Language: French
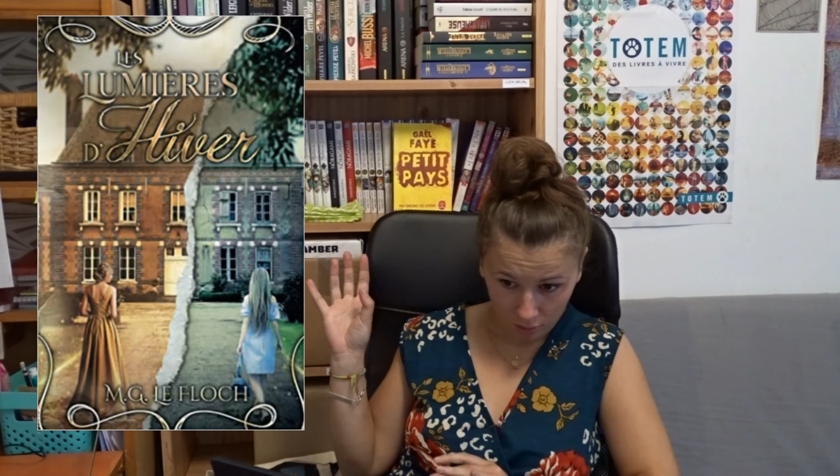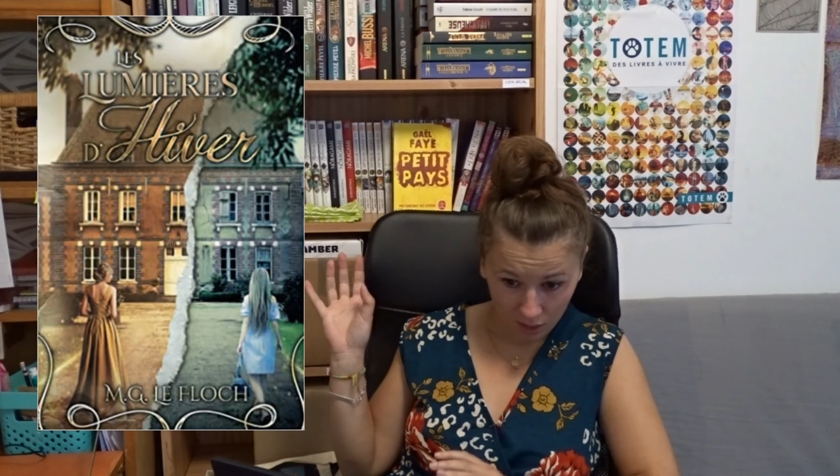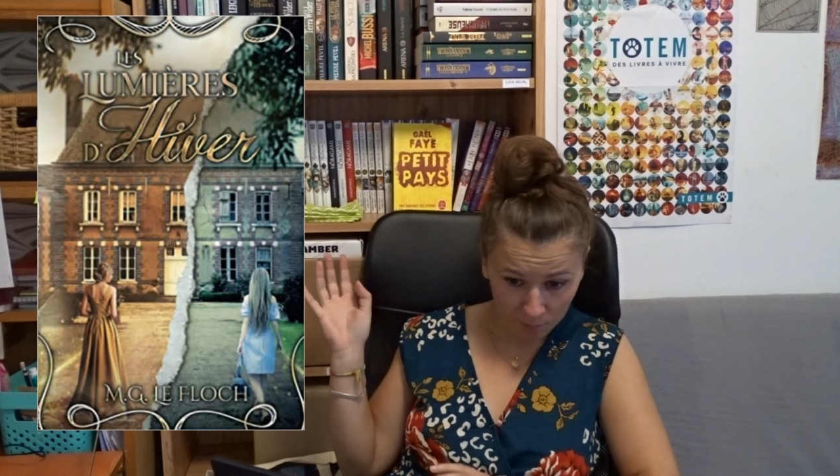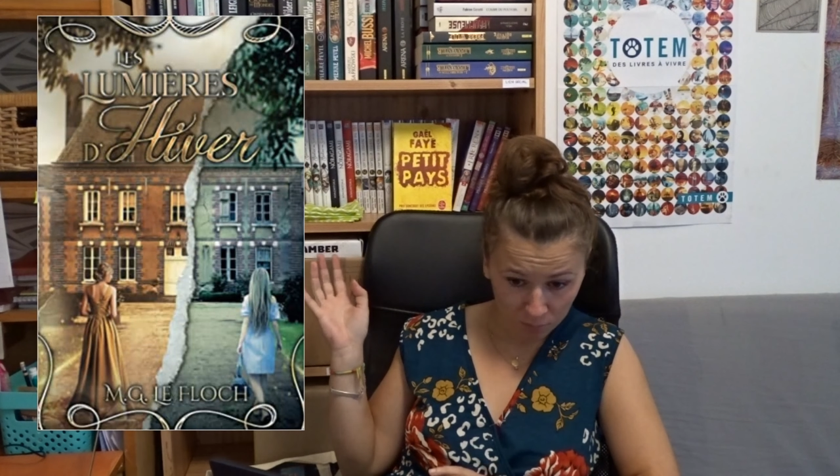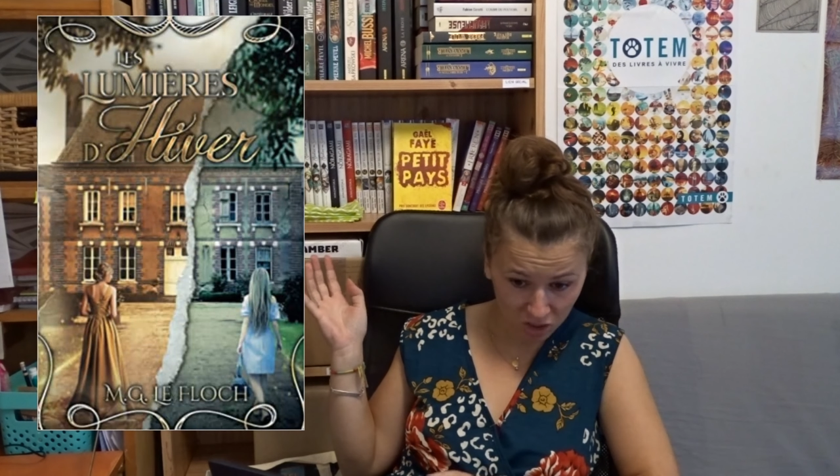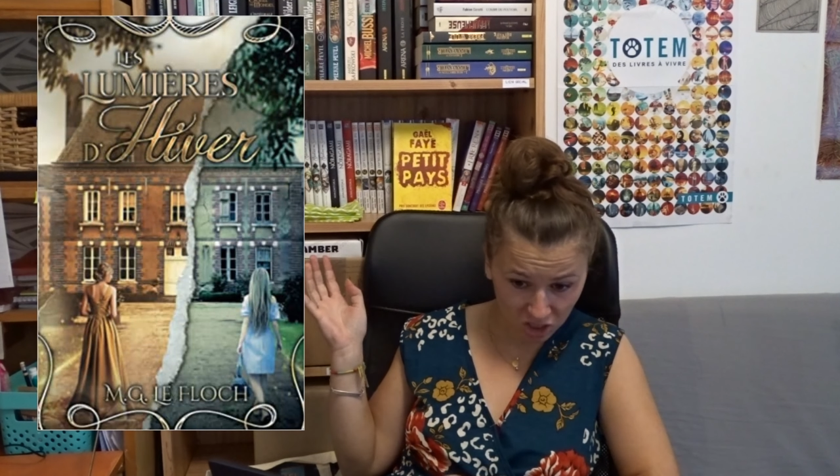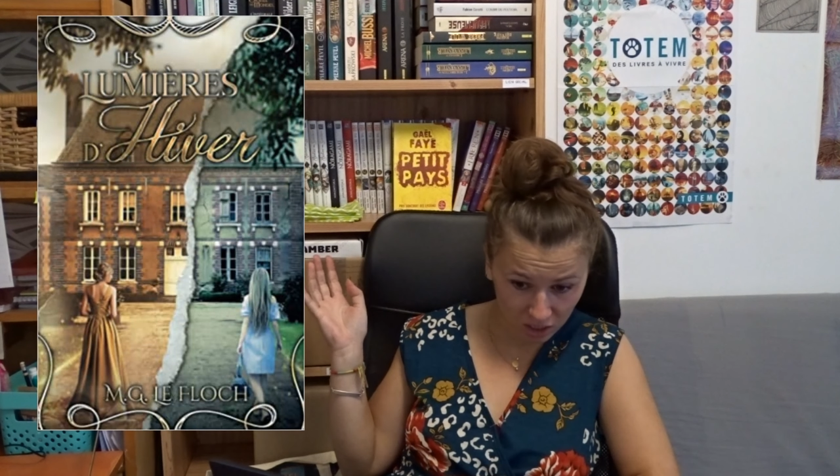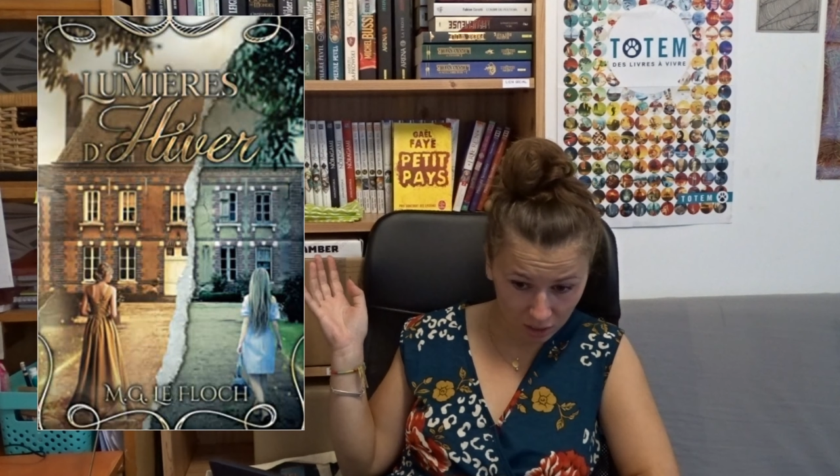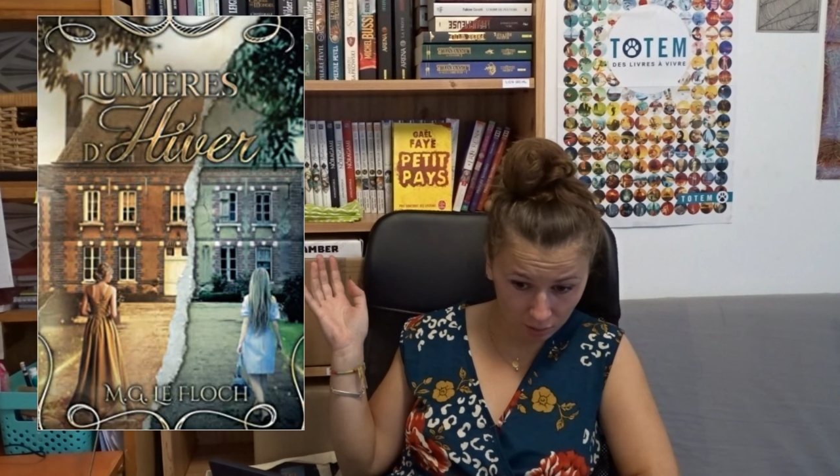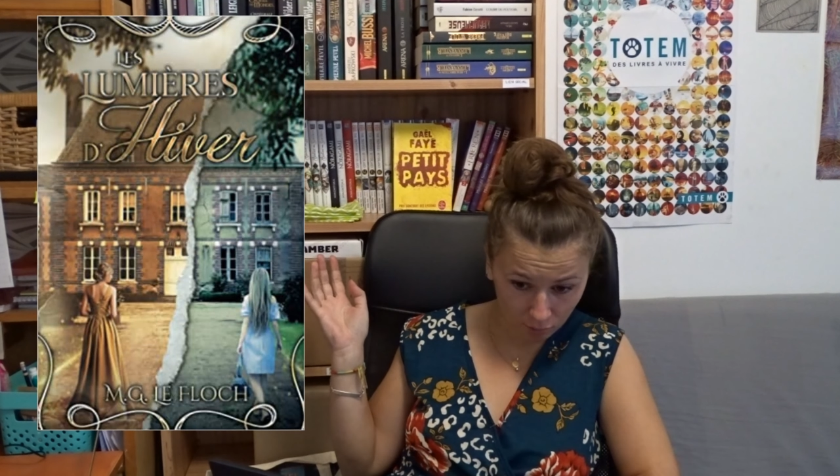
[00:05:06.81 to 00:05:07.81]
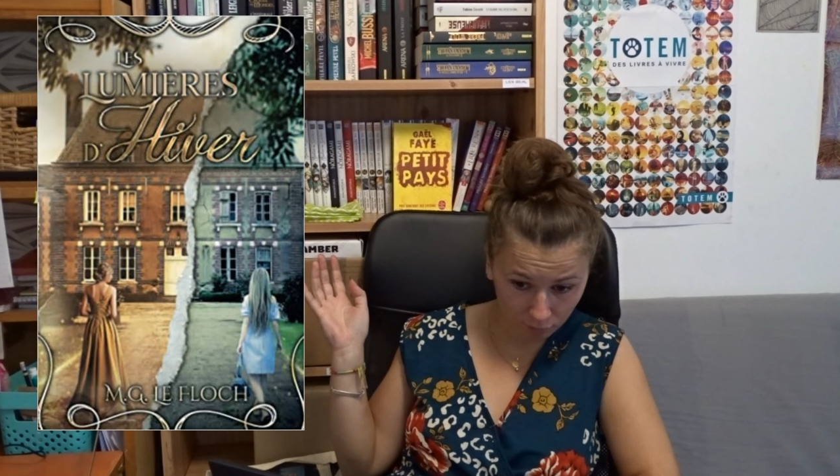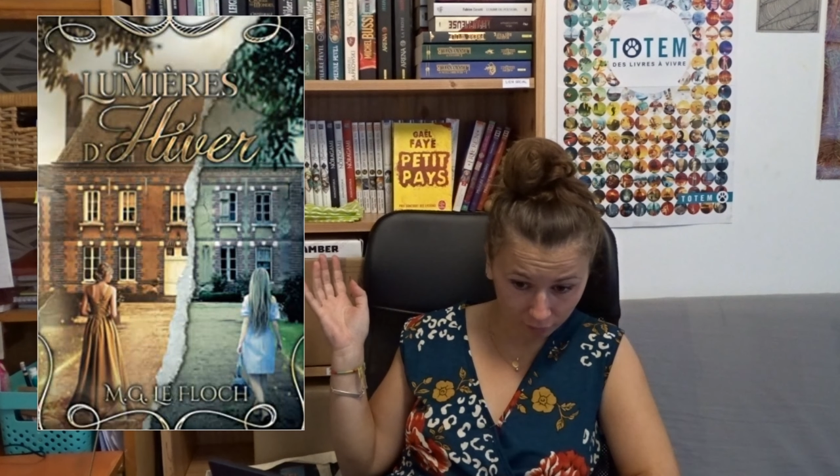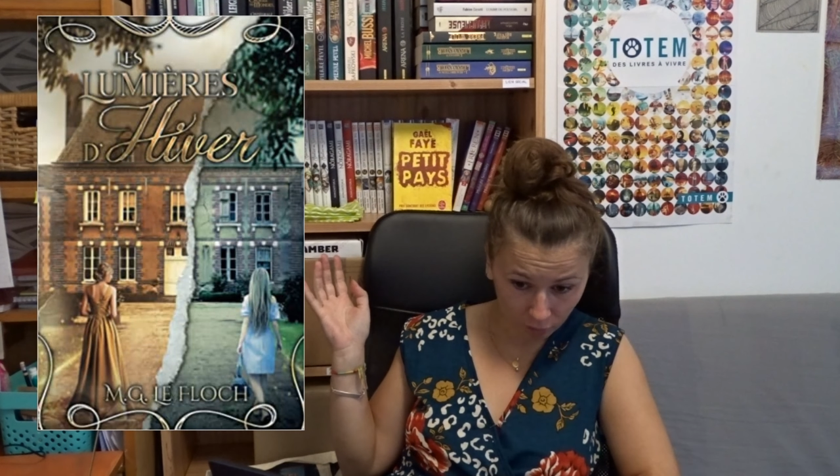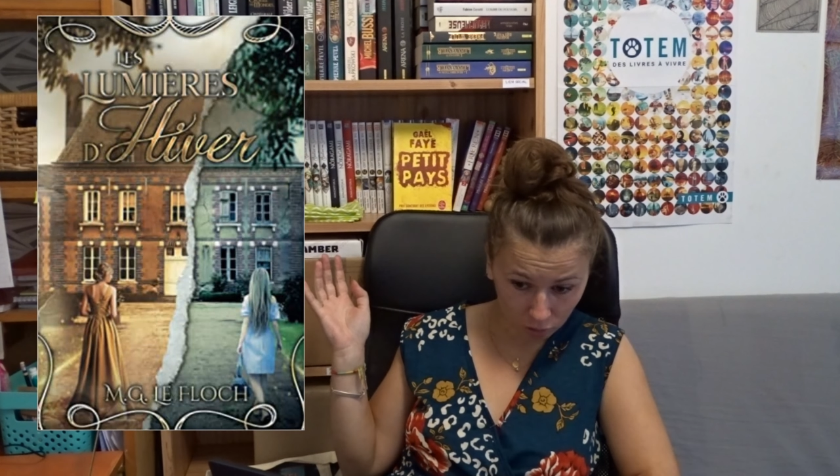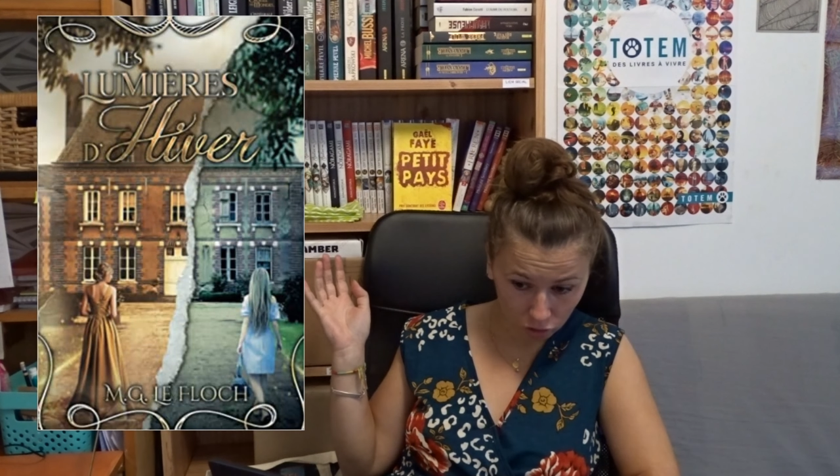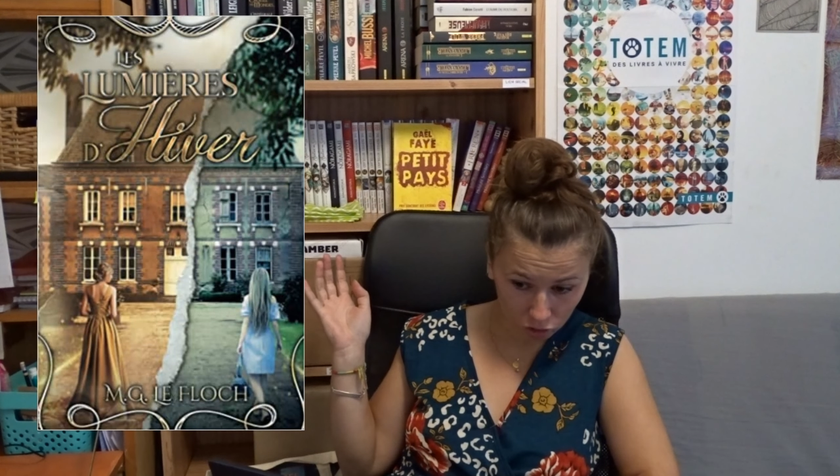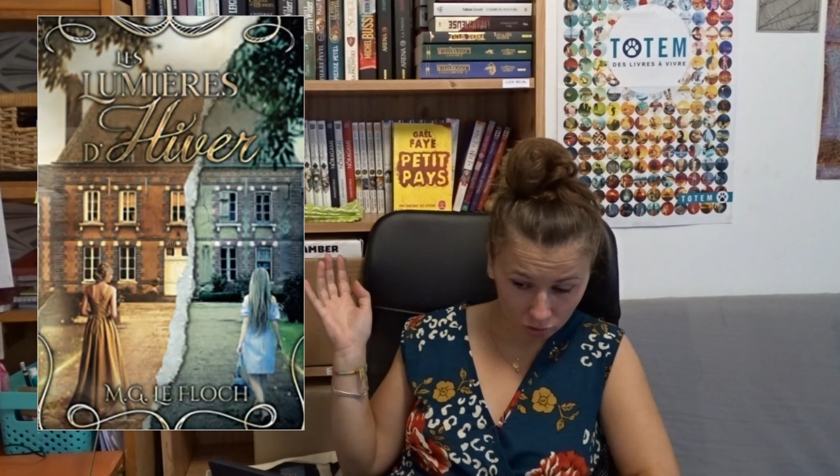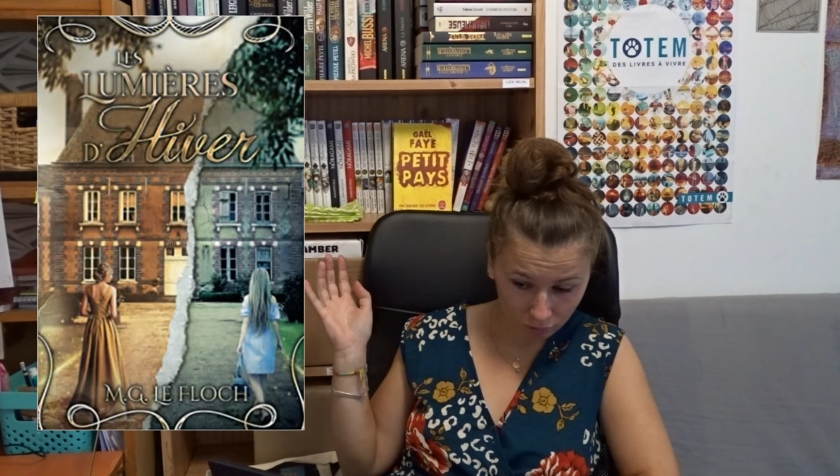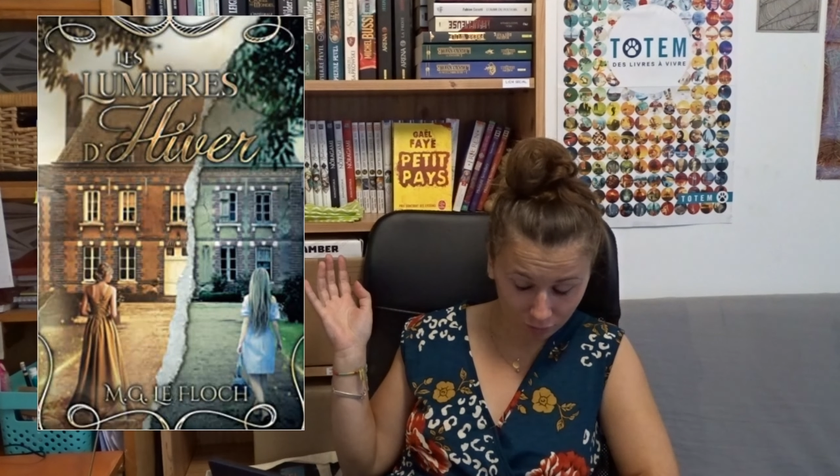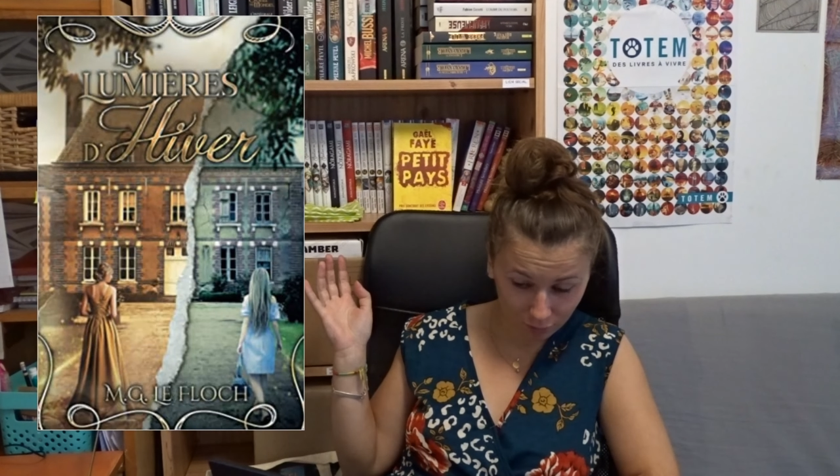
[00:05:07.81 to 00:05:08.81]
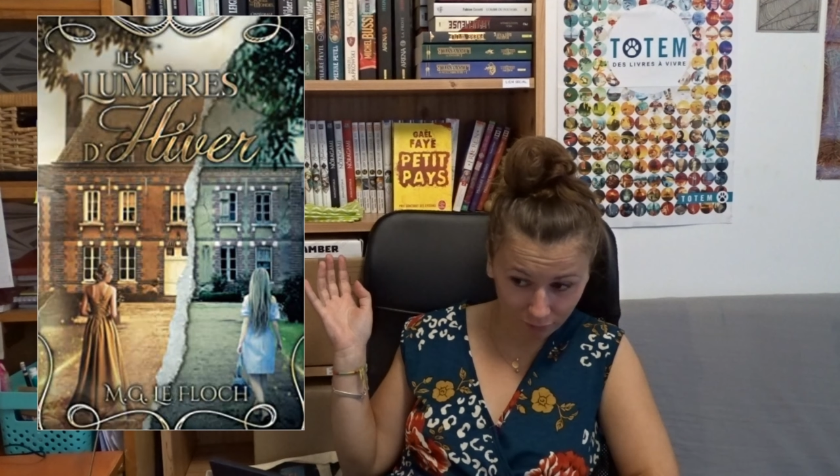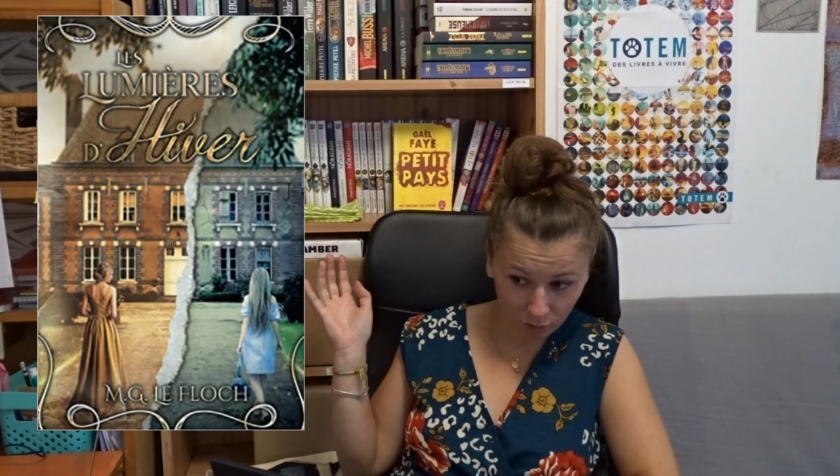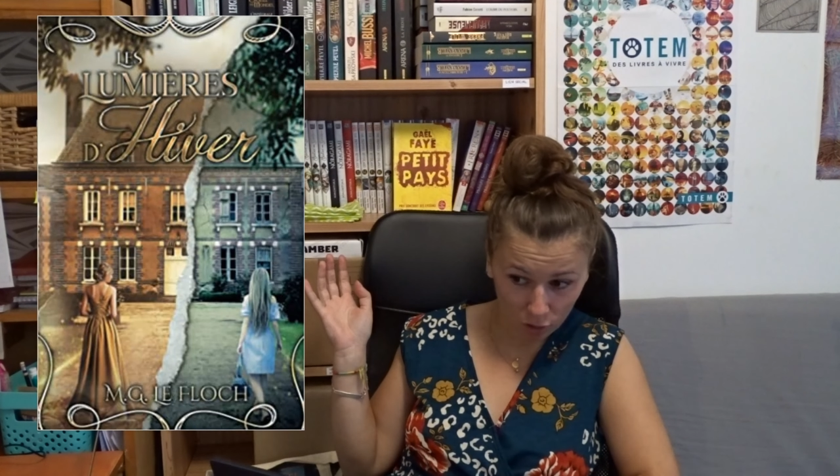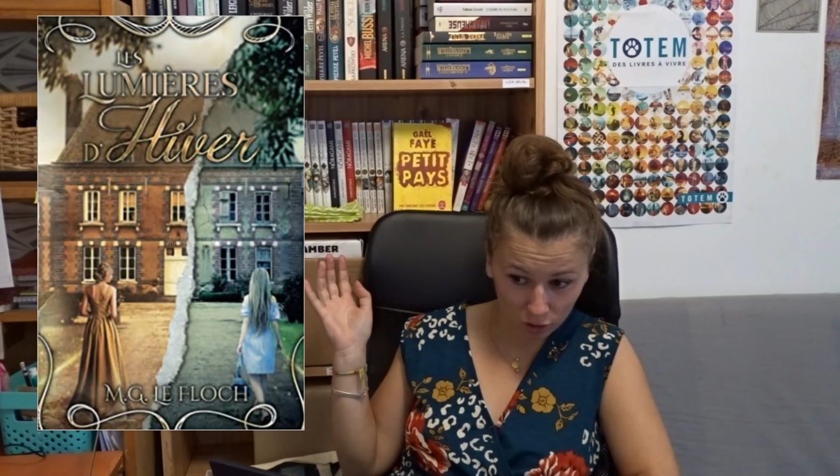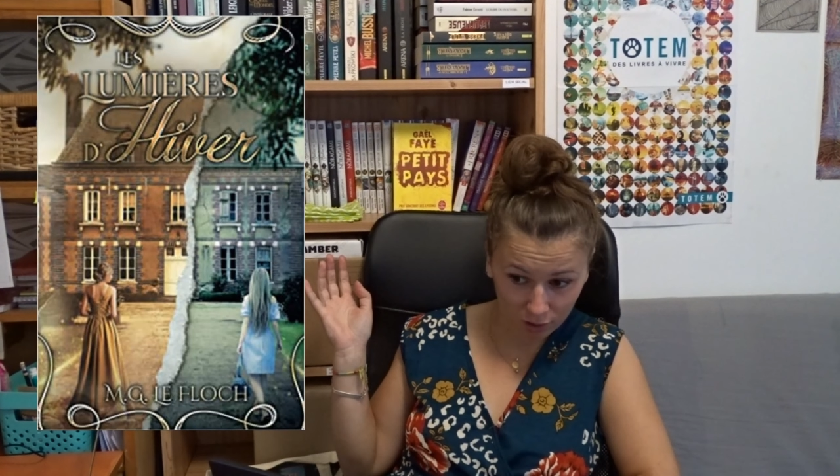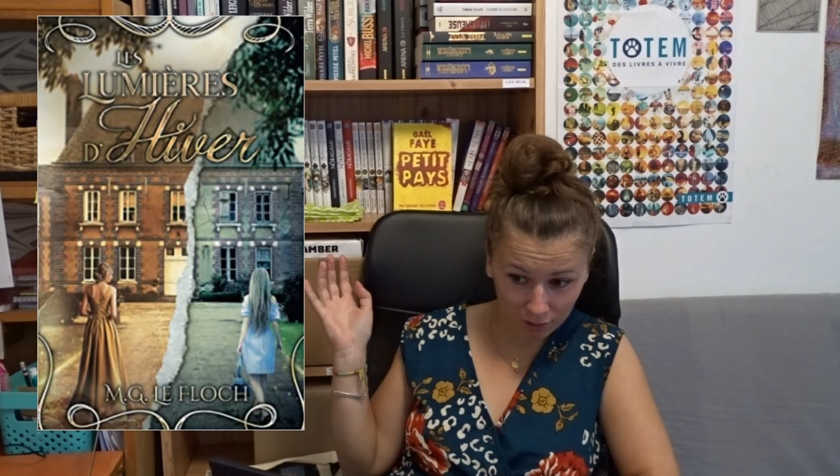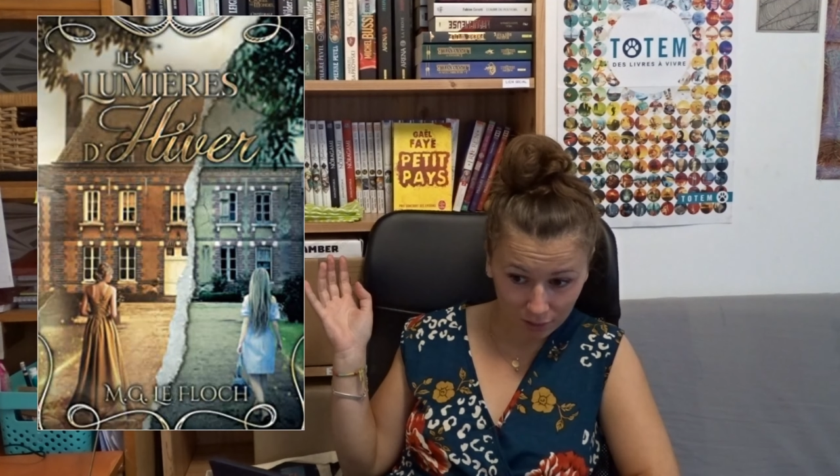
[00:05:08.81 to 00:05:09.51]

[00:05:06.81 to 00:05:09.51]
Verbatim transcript: MG Le Floch, Le Floc.